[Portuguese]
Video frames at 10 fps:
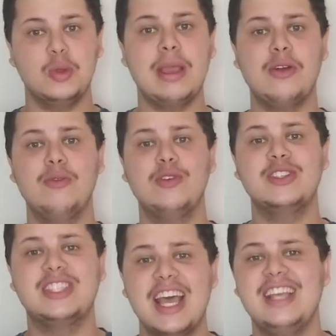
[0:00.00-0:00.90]
tudo bem com
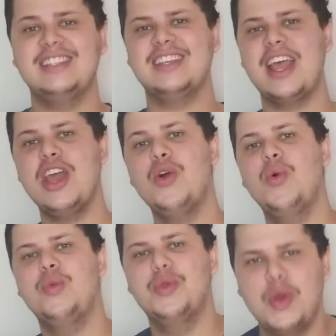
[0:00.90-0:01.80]
vocês?
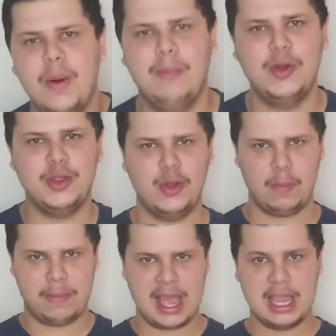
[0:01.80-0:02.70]
Eu tô
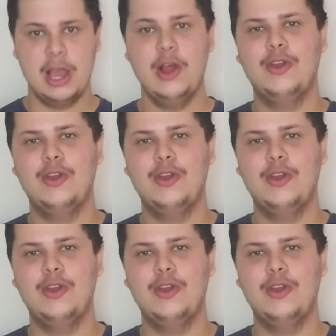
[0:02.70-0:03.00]
muito bem.